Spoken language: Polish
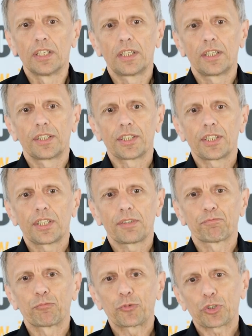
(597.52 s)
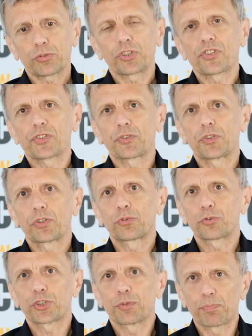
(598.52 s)
y, i no, to jest
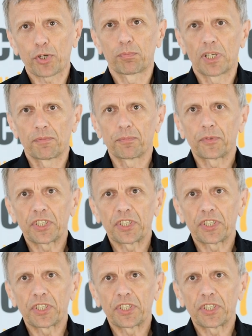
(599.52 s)
duży problem.